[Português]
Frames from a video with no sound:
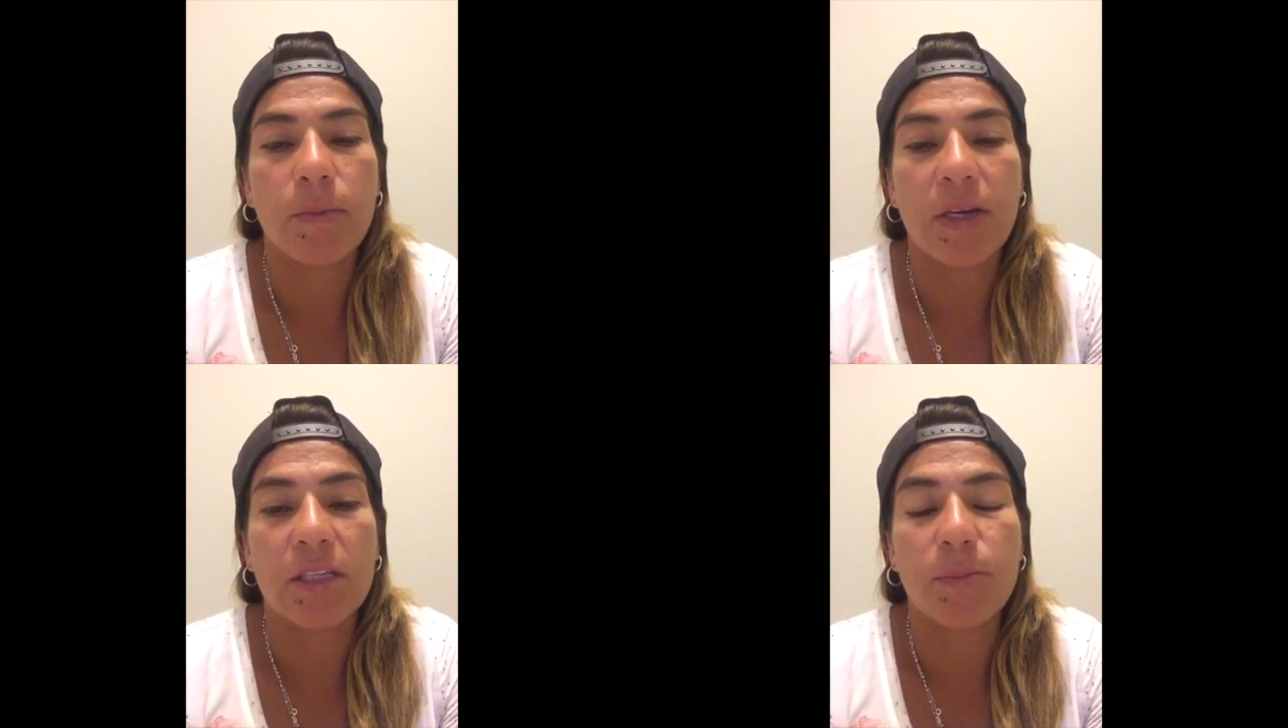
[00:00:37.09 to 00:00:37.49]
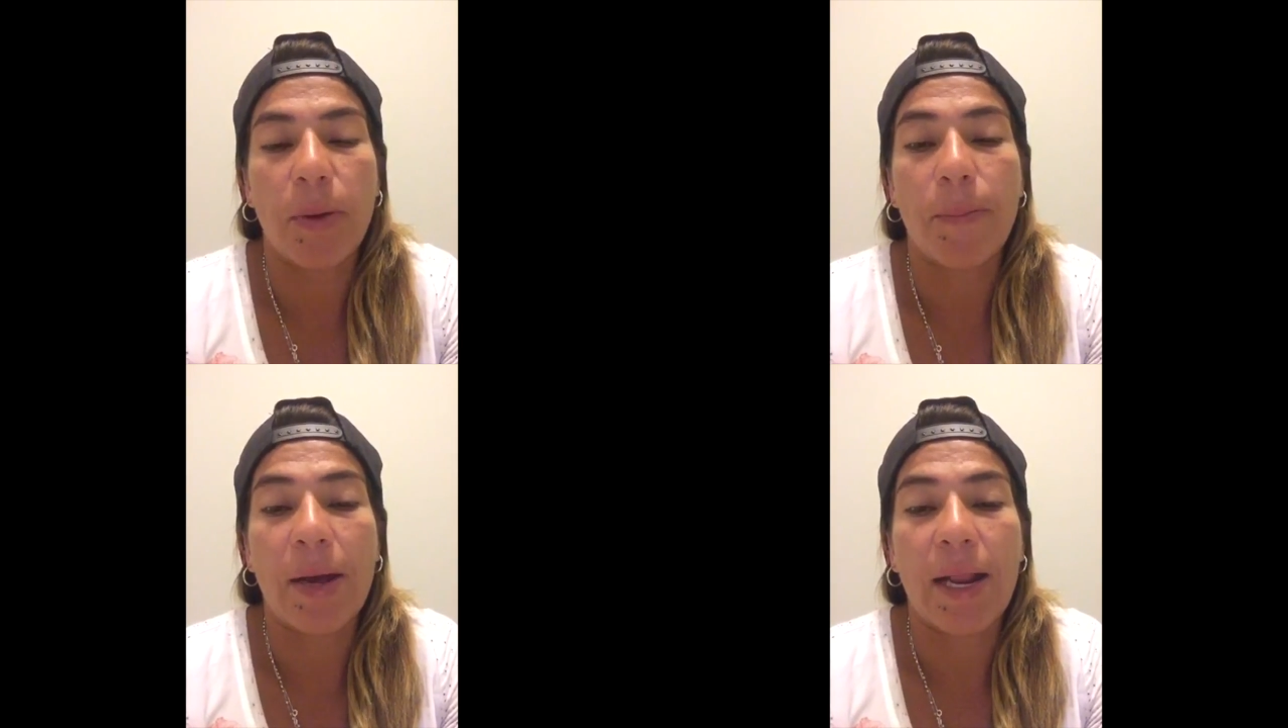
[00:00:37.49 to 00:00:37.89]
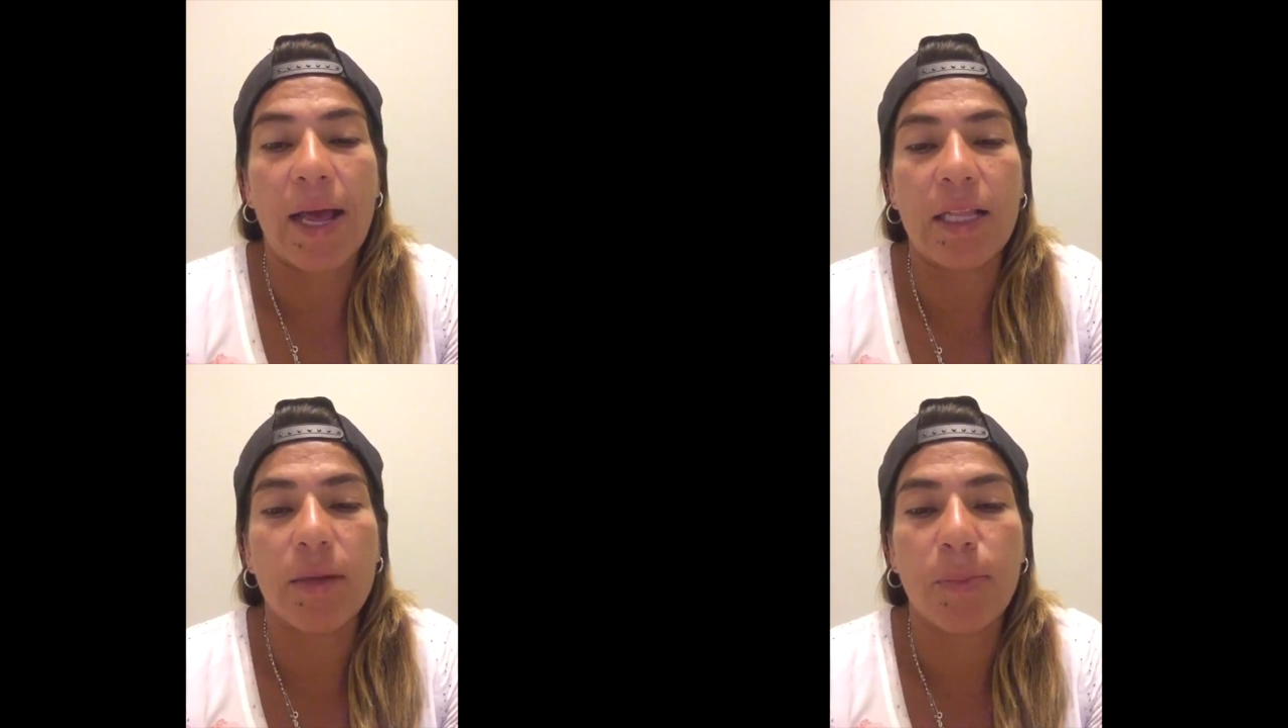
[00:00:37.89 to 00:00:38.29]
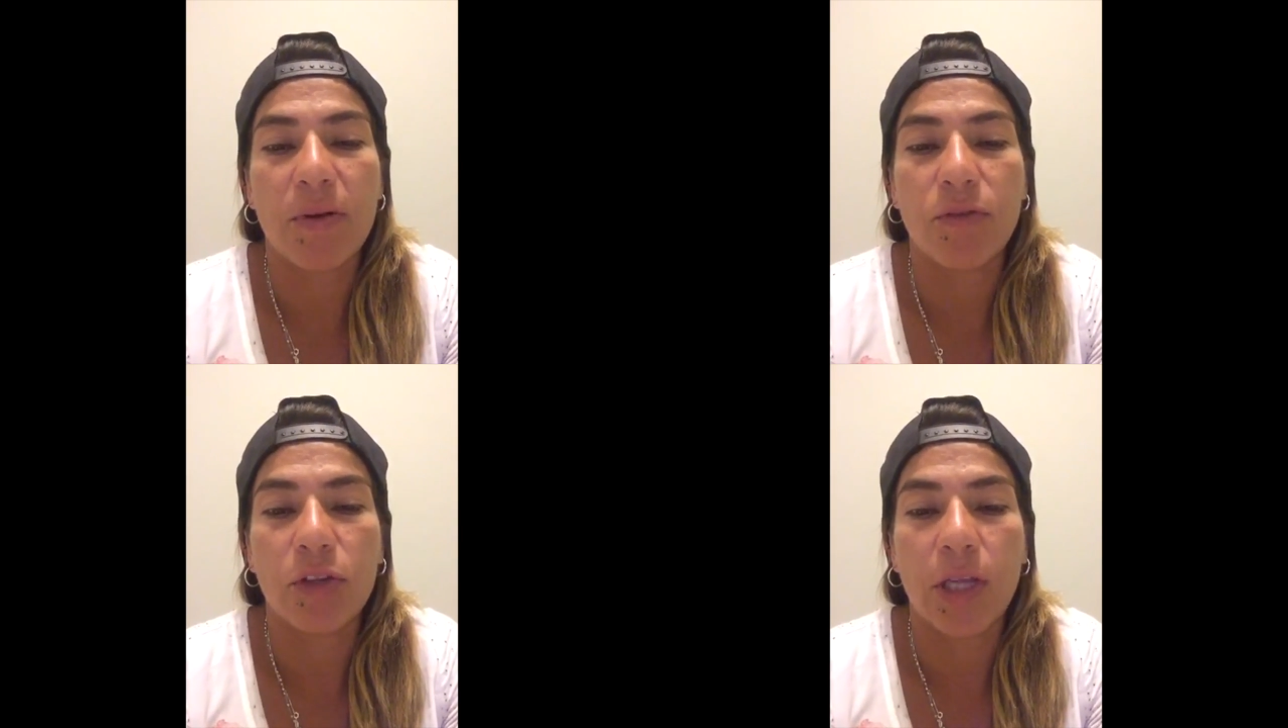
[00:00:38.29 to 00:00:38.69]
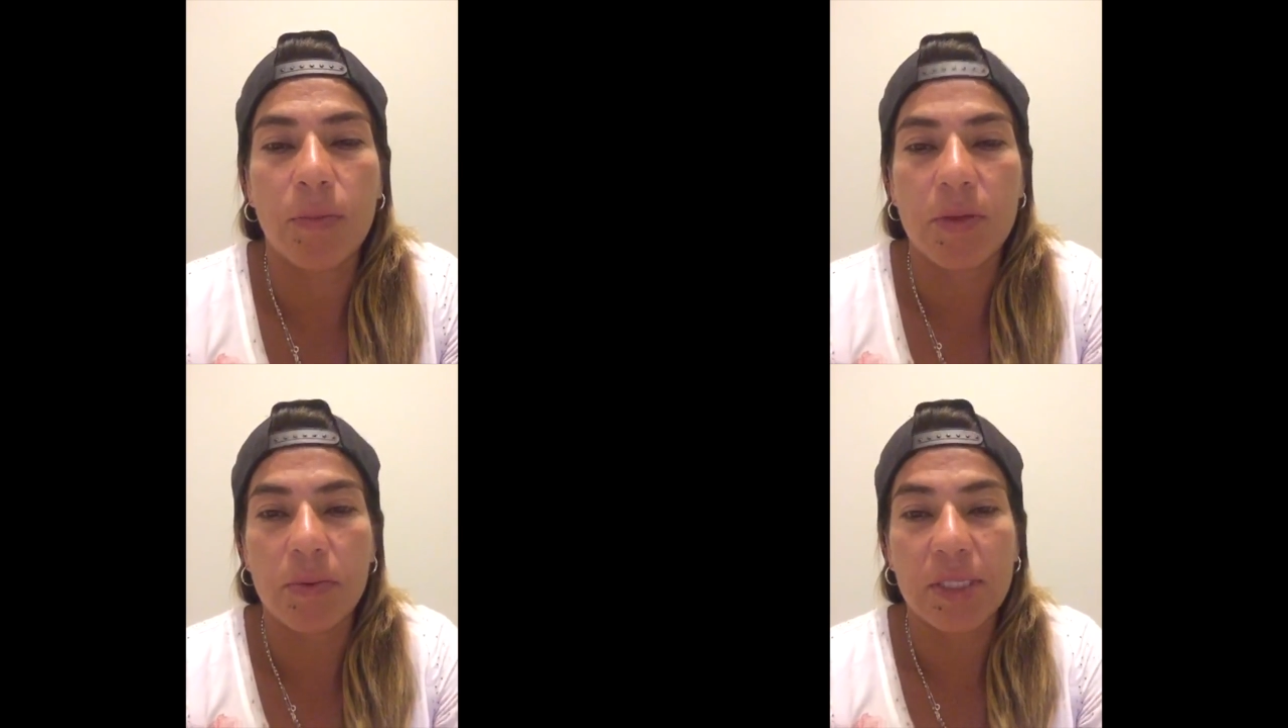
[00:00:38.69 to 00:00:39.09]
mais preparada para voltar
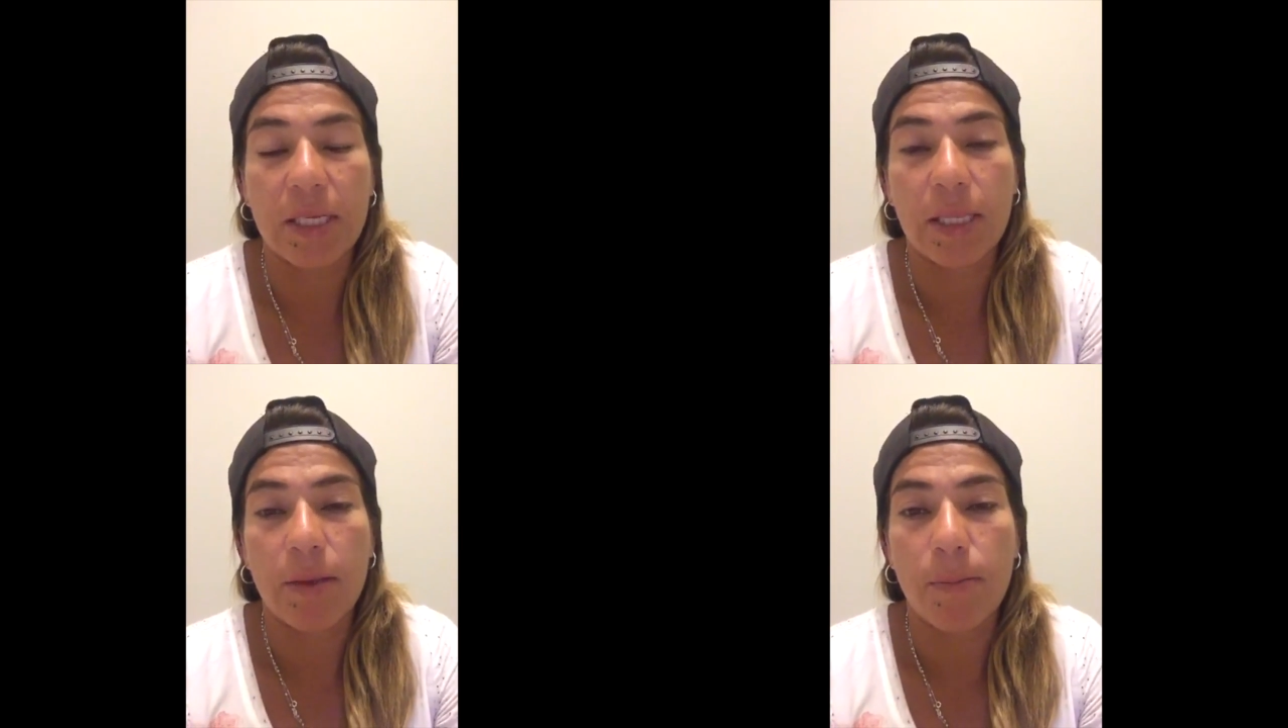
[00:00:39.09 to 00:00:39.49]
para o WCT